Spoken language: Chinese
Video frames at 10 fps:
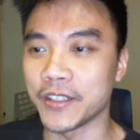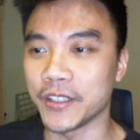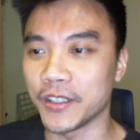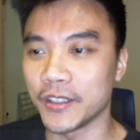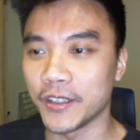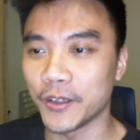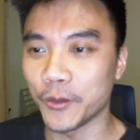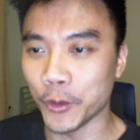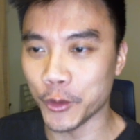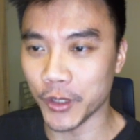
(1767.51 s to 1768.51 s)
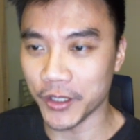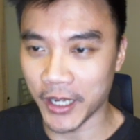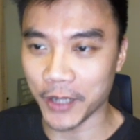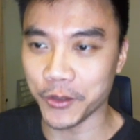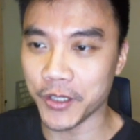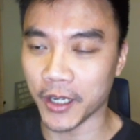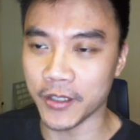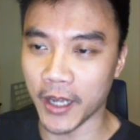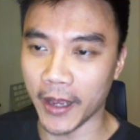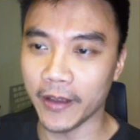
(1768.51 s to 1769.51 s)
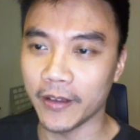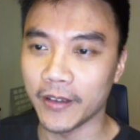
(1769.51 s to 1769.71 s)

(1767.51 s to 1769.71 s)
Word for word: 击，我觉得强就强在